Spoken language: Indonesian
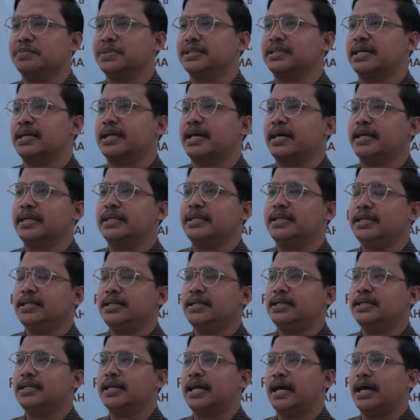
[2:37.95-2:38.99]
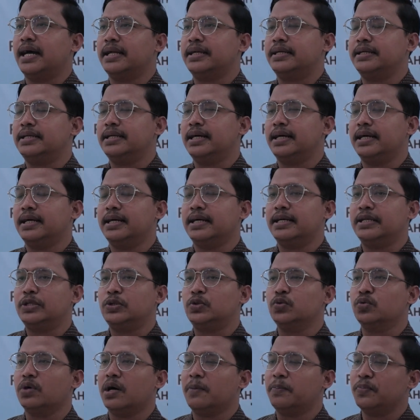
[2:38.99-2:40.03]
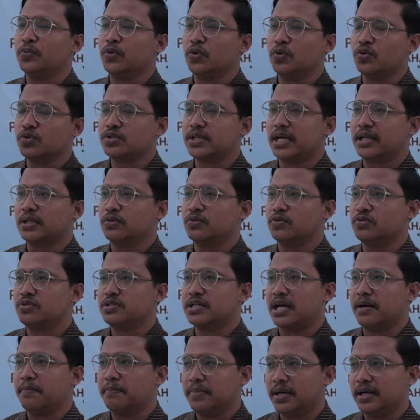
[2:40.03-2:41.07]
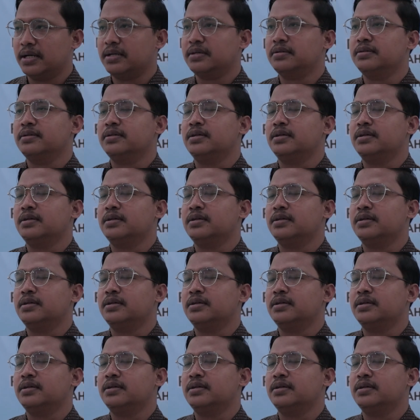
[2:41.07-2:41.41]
sementara ini ada 21 cabang